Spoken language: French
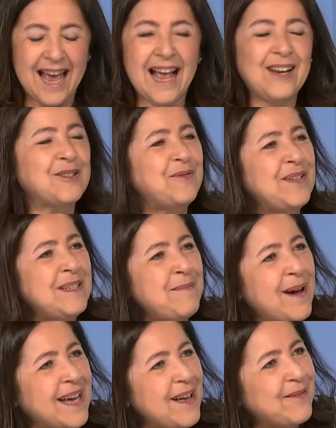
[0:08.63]
Alors, je vais
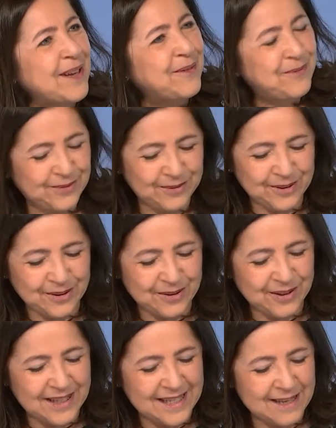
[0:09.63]
démarrer avec vous,
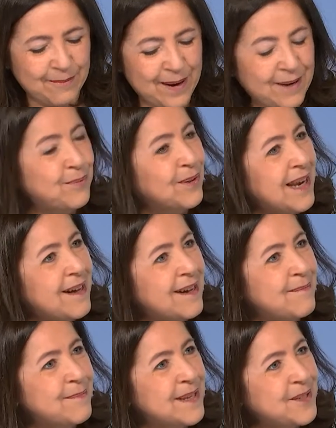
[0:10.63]
euh, Isabelle, pour
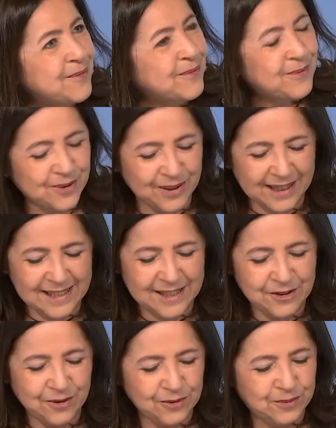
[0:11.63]
la maison euh,
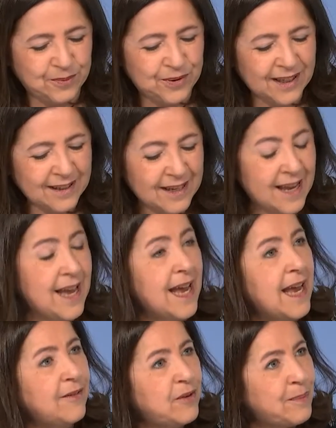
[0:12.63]
Christian Louboutin.
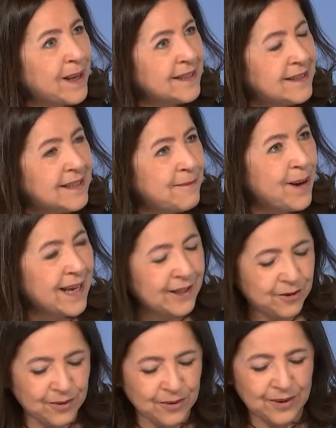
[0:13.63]
Elle fait partie des
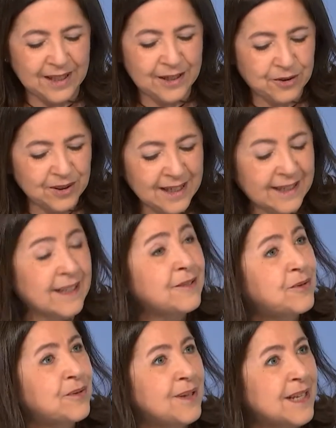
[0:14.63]
marques euh, iconiques hein,
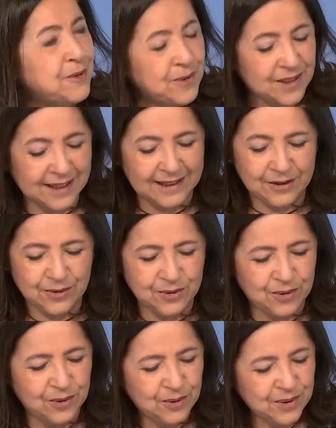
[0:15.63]
de l'industrie
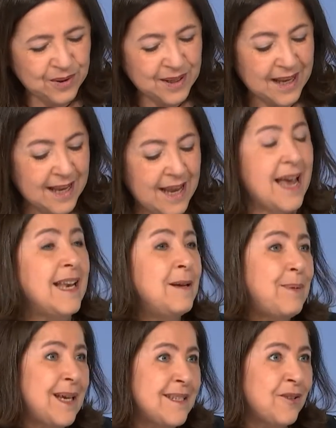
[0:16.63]
du luxe. Elle est
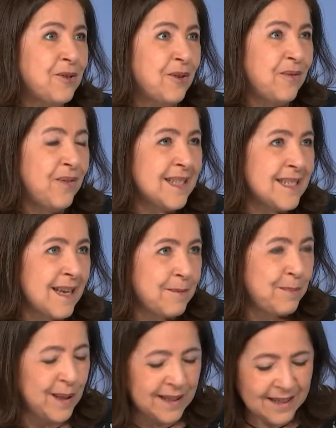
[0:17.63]
présente dans 25
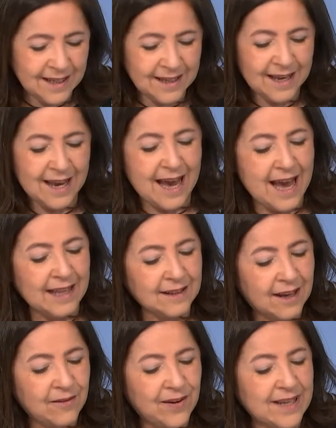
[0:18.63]
pays, à
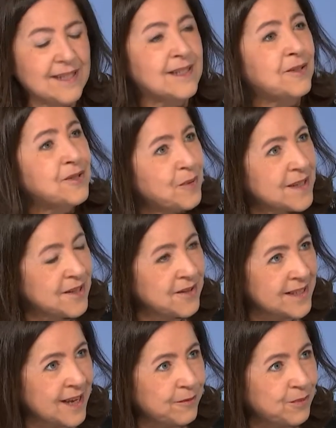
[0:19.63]
travers
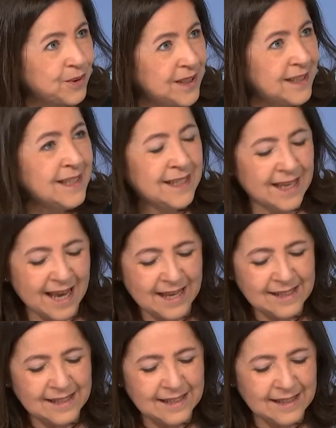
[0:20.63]
165 boutiques,
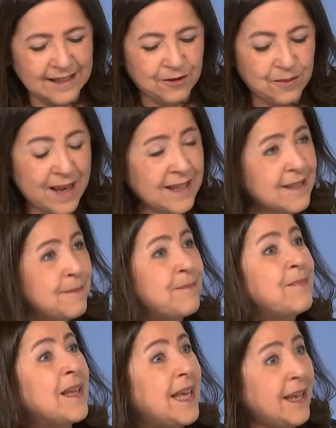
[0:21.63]
un site e-commerce.
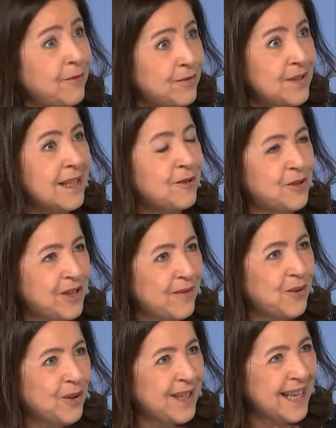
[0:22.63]
Et vous êtes le chef
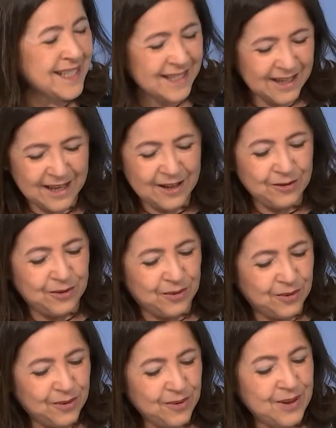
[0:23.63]
d'orchestre
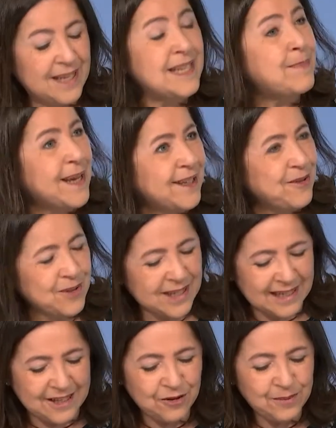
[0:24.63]
de l'expérience
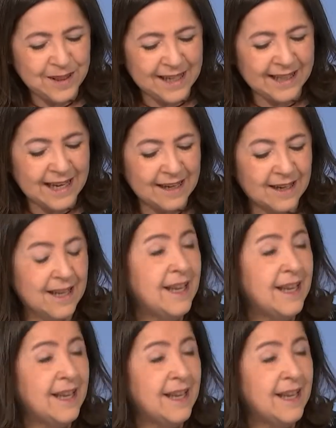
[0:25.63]
client omnicanal.